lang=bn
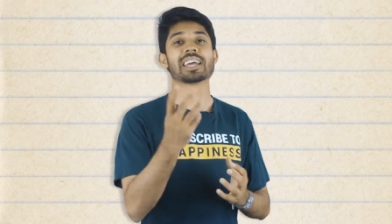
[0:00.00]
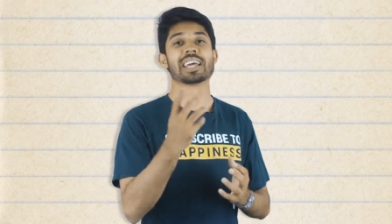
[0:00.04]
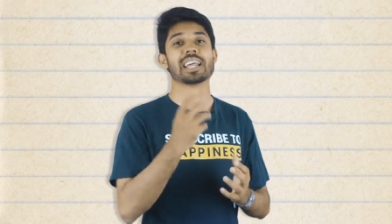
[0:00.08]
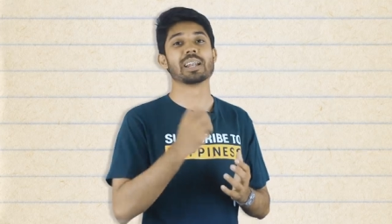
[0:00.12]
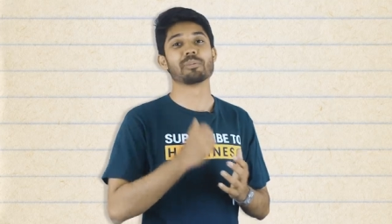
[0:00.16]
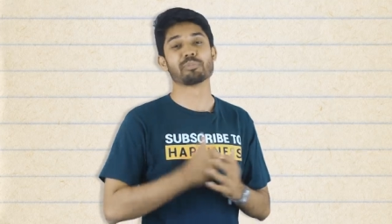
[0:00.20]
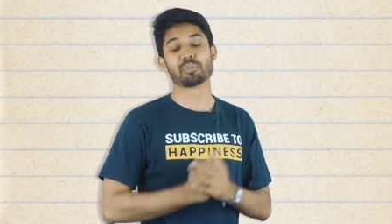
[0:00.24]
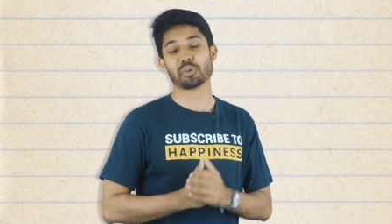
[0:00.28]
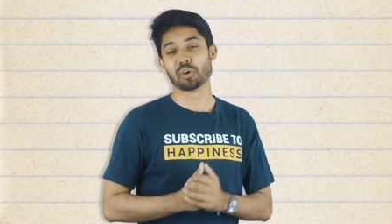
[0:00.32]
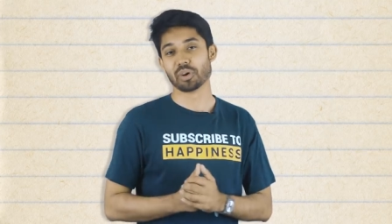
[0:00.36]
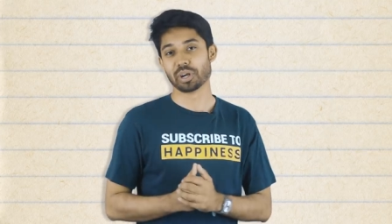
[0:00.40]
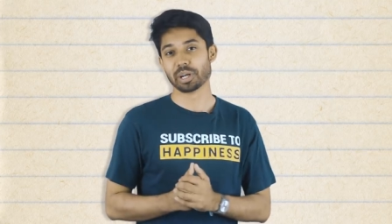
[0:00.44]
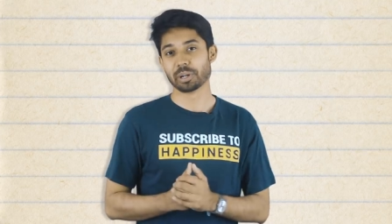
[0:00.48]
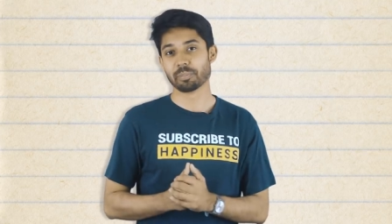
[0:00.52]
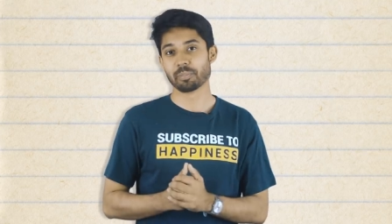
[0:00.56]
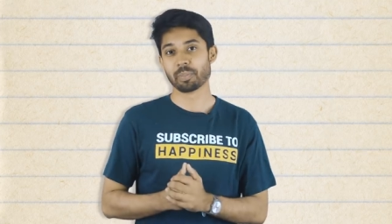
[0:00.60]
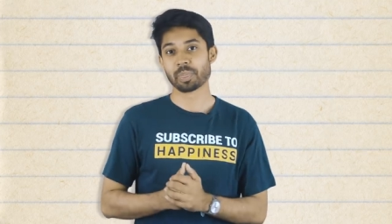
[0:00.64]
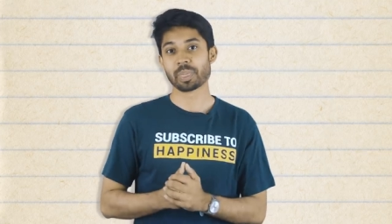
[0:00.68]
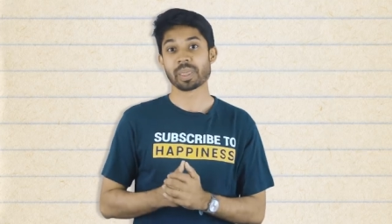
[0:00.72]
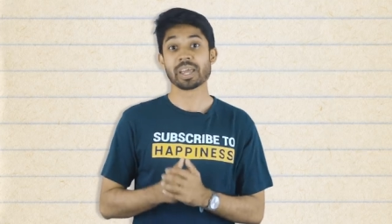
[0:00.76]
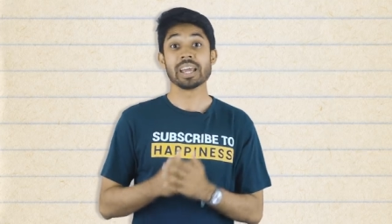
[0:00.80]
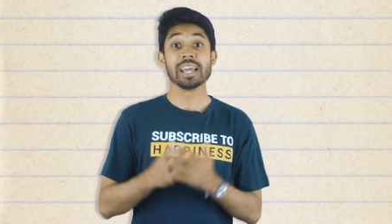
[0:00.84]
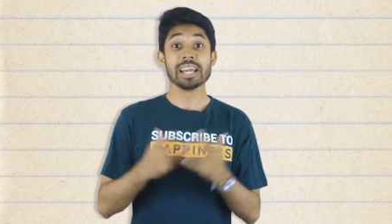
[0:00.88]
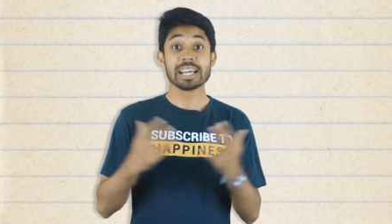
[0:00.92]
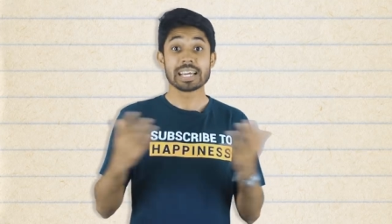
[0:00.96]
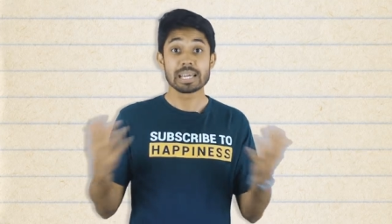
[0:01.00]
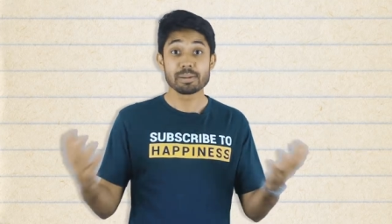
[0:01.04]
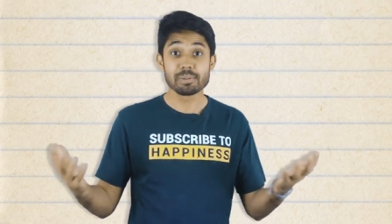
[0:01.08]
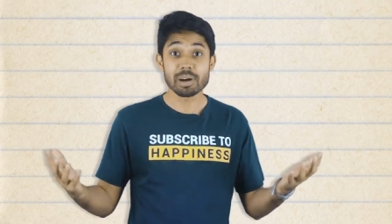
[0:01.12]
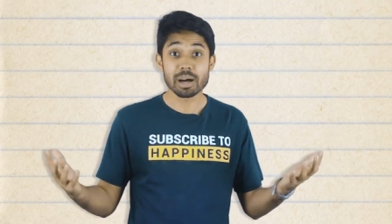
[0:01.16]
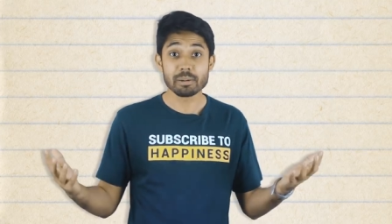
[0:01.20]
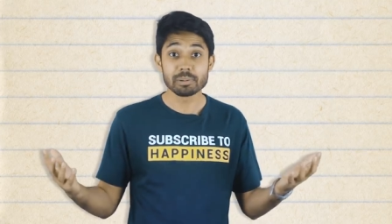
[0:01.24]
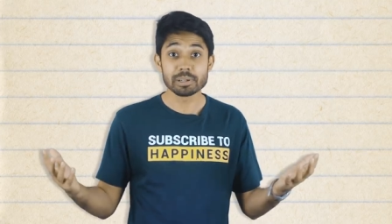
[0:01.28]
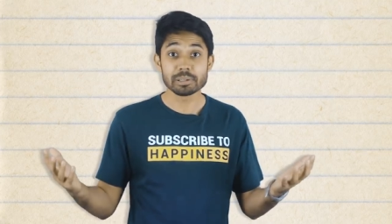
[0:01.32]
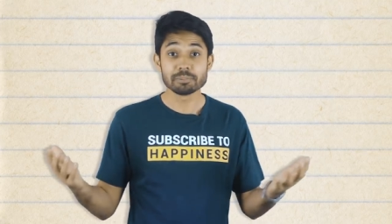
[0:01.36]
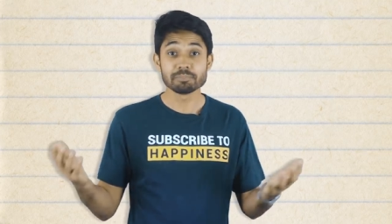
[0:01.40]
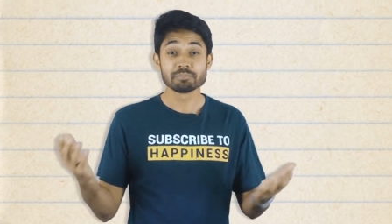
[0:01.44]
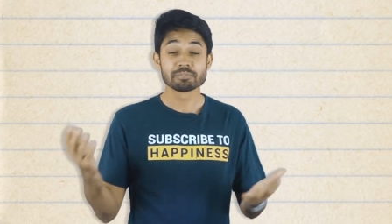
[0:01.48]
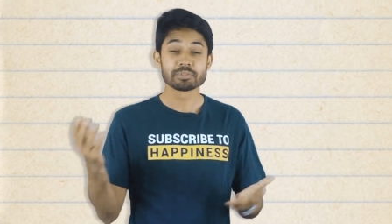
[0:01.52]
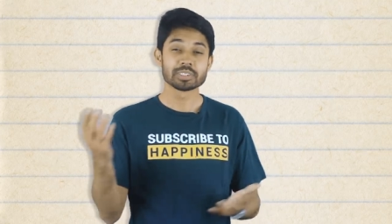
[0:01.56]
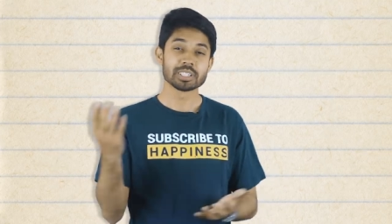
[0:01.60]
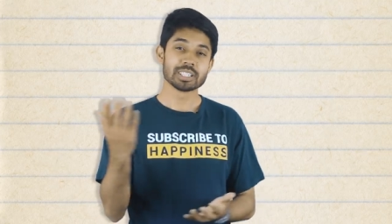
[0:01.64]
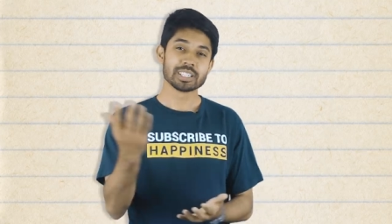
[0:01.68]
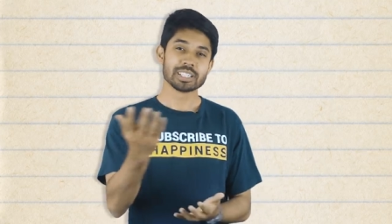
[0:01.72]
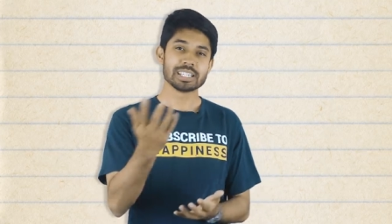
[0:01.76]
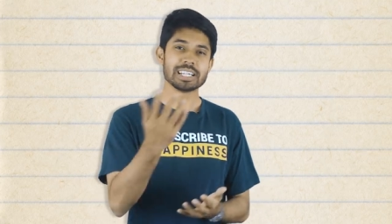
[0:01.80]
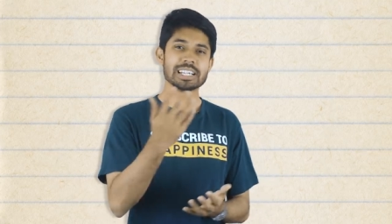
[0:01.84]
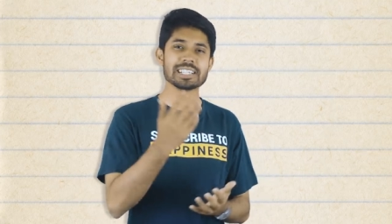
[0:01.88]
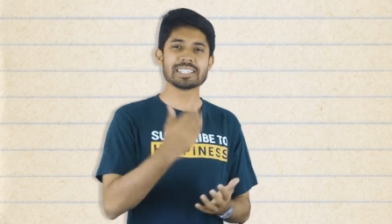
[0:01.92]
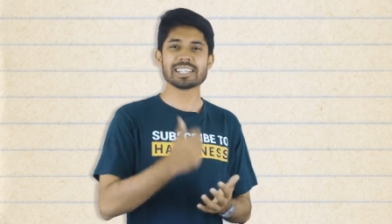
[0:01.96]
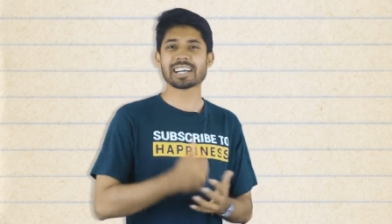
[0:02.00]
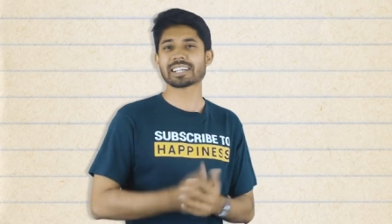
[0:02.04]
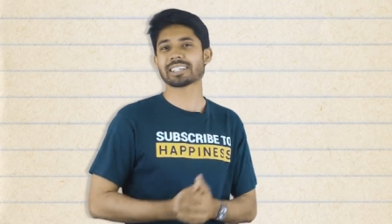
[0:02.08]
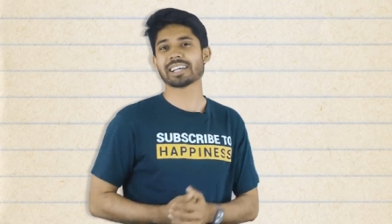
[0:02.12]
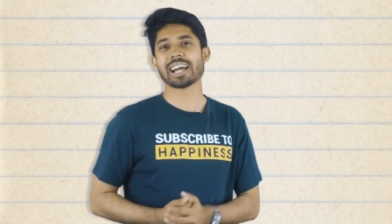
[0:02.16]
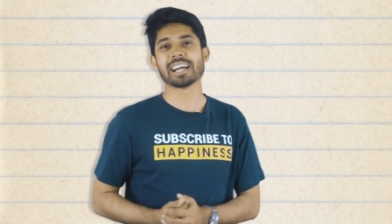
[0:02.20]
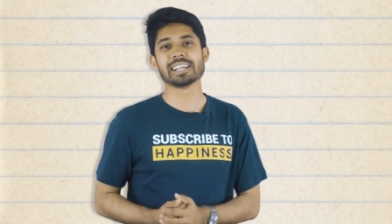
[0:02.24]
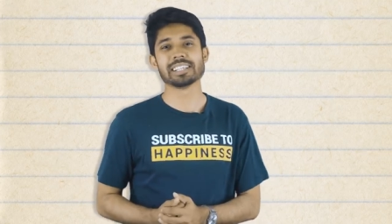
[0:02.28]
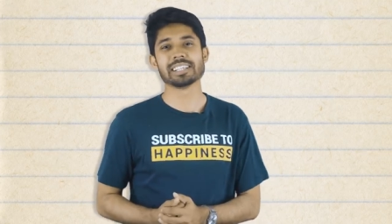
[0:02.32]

হেল্প করে কিভাবে ইজ একটা